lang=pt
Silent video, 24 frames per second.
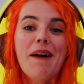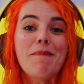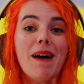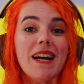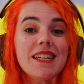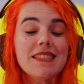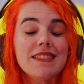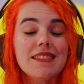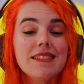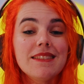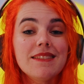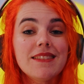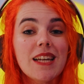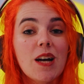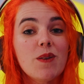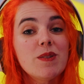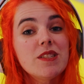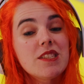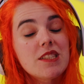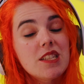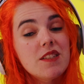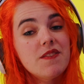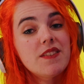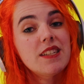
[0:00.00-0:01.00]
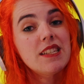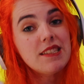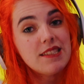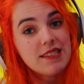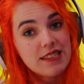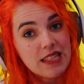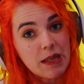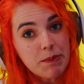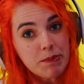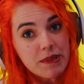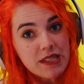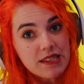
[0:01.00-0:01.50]
Basta então
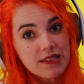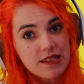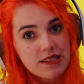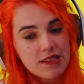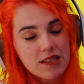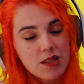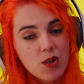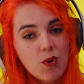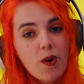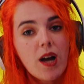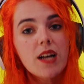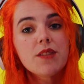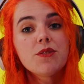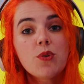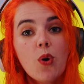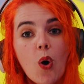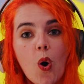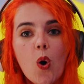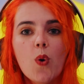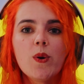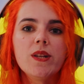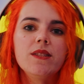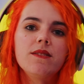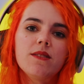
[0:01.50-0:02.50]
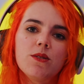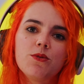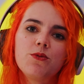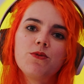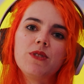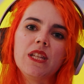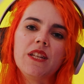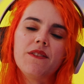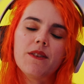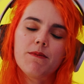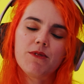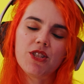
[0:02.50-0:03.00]
inscreverem-se na PlayStation 4 ou então no
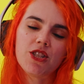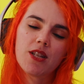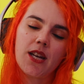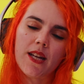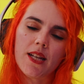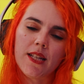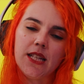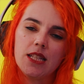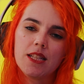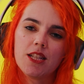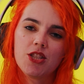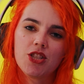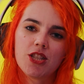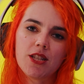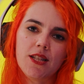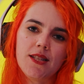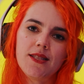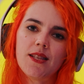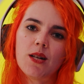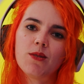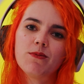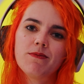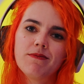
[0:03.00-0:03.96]
link que vamos deixar aqui na descrição.